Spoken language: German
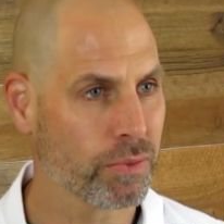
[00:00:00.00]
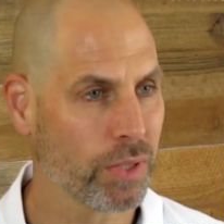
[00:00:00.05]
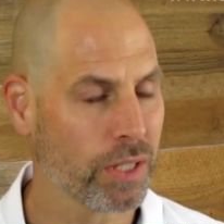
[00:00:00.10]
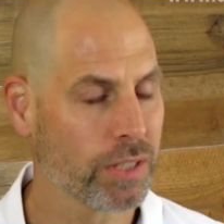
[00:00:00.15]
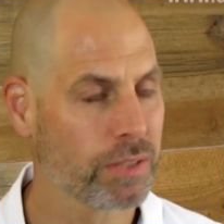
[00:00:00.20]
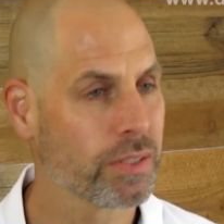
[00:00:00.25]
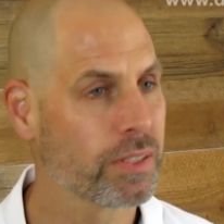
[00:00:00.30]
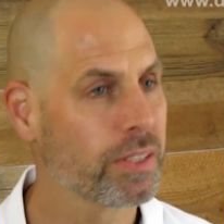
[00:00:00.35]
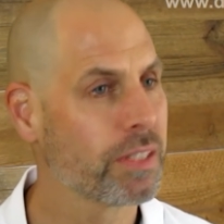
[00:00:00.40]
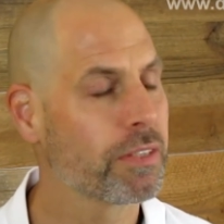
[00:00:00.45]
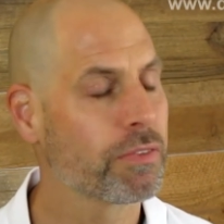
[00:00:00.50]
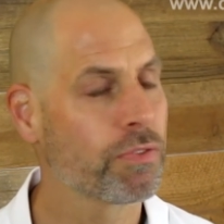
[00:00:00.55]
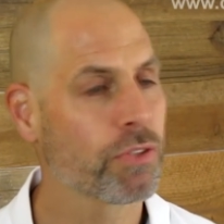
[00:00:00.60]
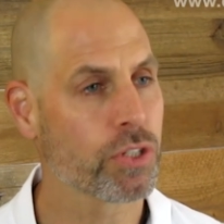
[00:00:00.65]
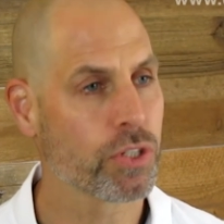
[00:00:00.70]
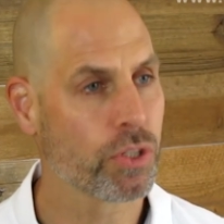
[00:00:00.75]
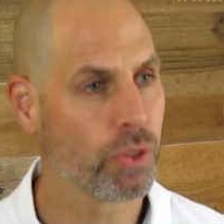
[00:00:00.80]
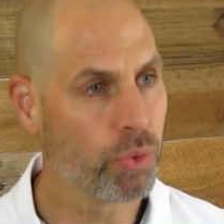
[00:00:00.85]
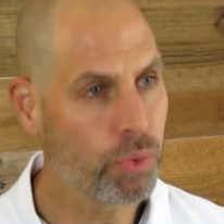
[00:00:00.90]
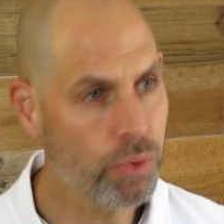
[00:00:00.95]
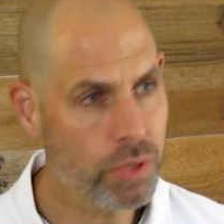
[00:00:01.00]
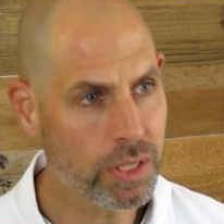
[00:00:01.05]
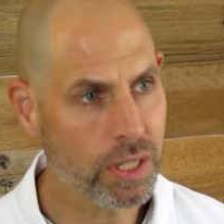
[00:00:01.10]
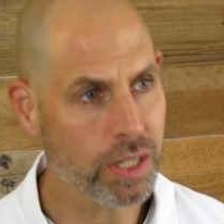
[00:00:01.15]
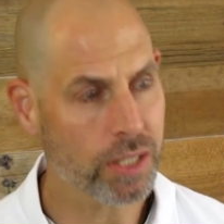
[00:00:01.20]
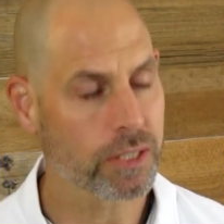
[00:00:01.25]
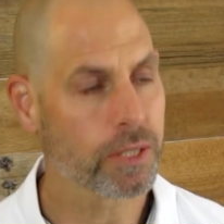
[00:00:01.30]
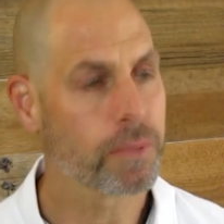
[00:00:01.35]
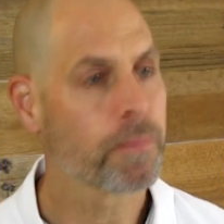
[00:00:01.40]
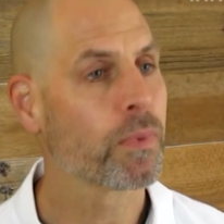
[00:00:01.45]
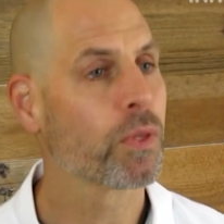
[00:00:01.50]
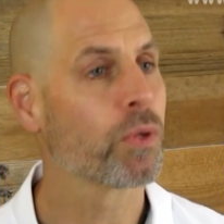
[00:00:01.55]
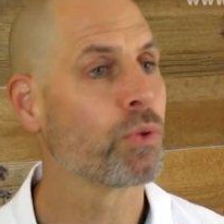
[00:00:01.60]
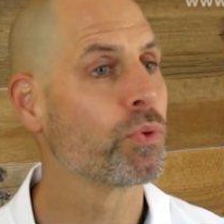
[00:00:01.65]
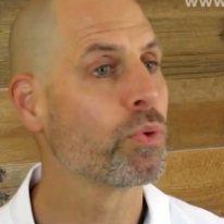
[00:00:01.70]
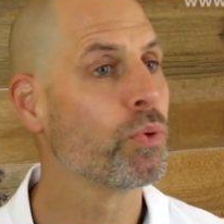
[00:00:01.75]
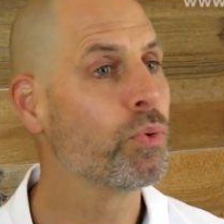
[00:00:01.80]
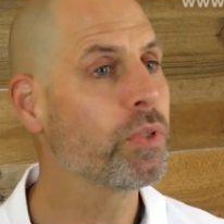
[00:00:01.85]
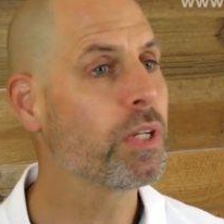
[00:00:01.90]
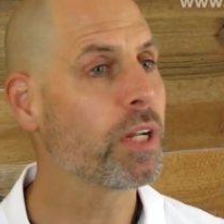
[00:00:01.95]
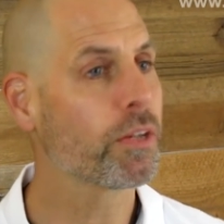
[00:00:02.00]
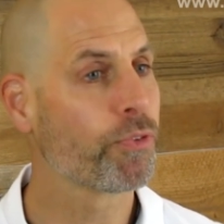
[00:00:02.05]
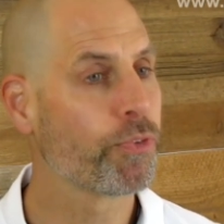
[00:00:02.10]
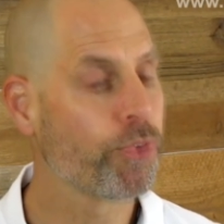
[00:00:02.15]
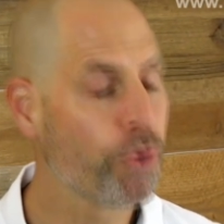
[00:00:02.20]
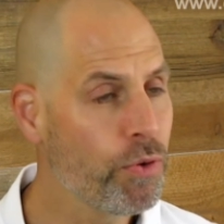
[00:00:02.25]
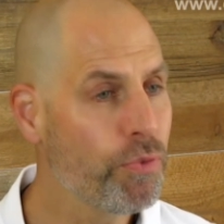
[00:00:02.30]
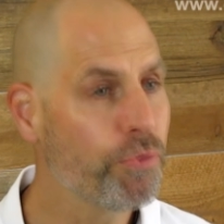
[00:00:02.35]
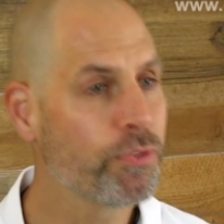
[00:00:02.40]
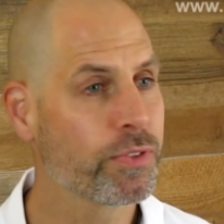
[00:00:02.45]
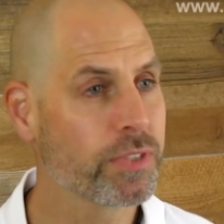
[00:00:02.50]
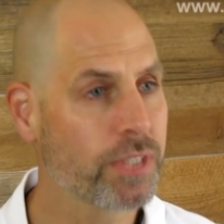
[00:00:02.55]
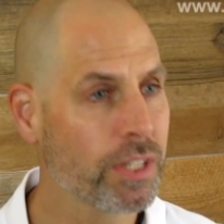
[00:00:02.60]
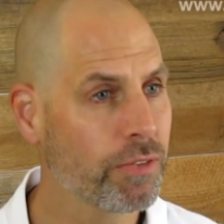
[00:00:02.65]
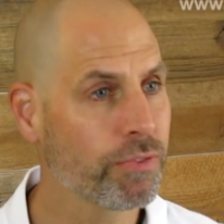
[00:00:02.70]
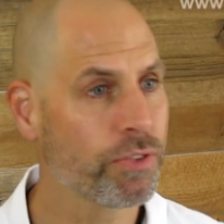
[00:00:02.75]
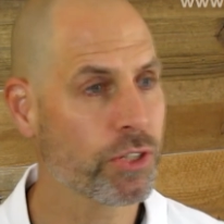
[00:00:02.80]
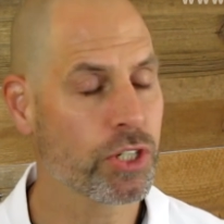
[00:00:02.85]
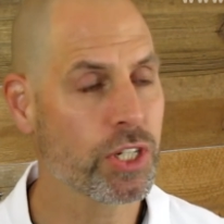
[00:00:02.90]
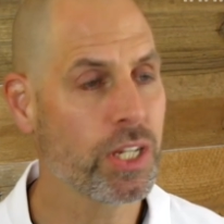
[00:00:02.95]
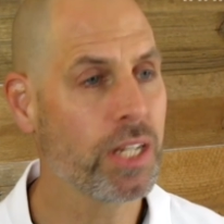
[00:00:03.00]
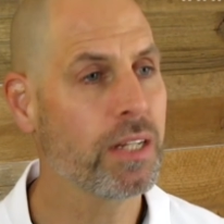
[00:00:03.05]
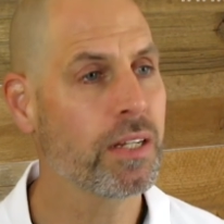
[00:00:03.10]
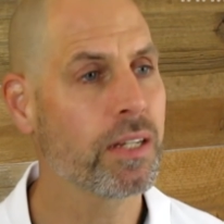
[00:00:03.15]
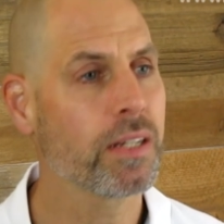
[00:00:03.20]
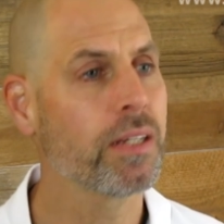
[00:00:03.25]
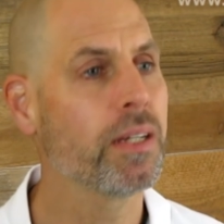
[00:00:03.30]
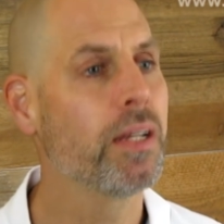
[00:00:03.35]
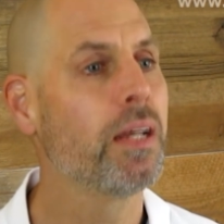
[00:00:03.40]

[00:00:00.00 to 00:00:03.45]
Also es sind zwischen 100 und 150 verschiedene